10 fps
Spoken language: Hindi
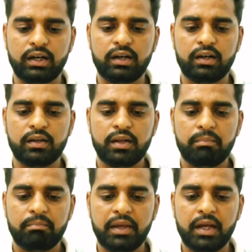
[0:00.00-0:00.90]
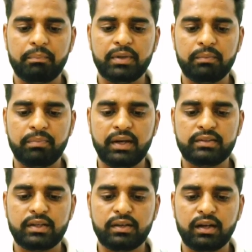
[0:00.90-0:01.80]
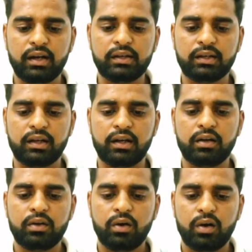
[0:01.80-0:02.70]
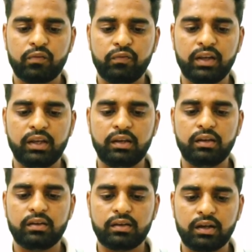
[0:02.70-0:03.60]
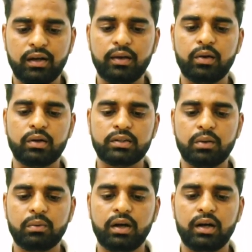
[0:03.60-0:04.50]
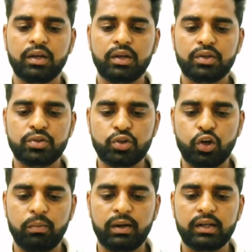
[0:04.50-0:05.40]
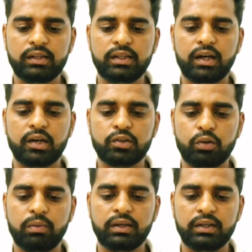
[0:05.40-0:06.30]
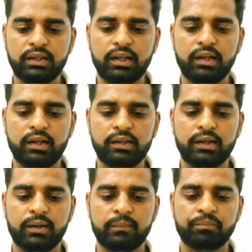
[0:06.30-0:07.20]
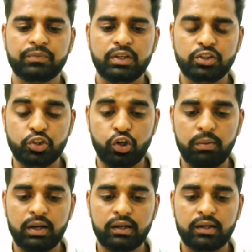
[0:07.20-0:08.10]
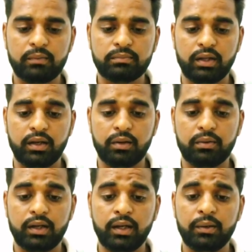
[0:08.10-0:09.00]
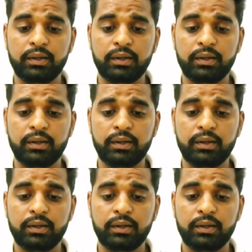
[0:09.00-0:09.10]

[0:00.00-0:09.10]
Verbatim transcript: कहा मैं अपनी पेट से नंगा निकला और वहीं नंगा लौट जाऊंगा यहोवा ने दिया और योबा ही ने ले लिया यहोवा का नाम धन्य हो हाली